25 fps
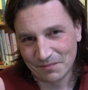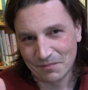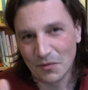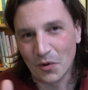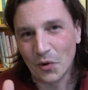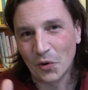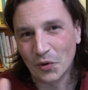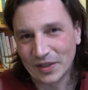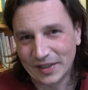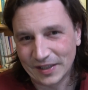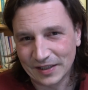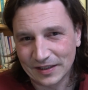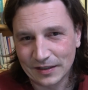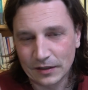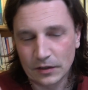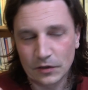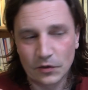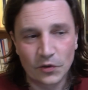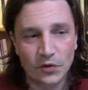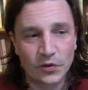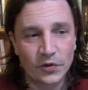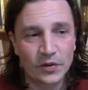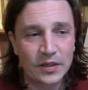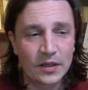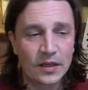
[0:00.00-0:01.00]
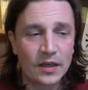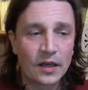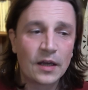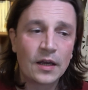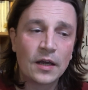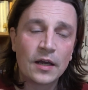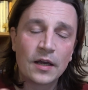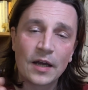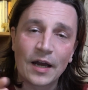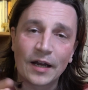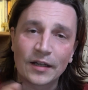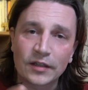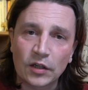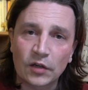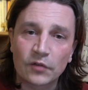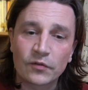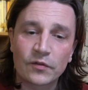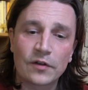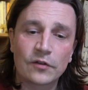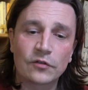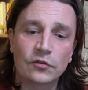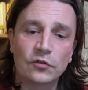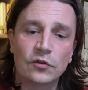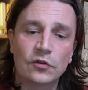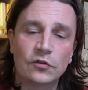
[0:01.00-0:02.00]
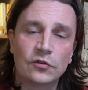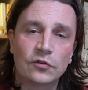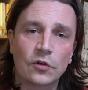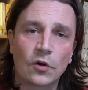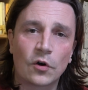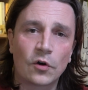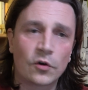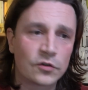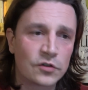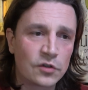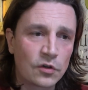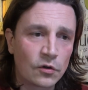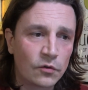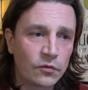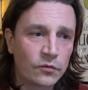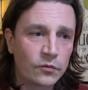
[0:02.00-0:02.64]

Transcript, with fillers: molti di noi, attraverso i social,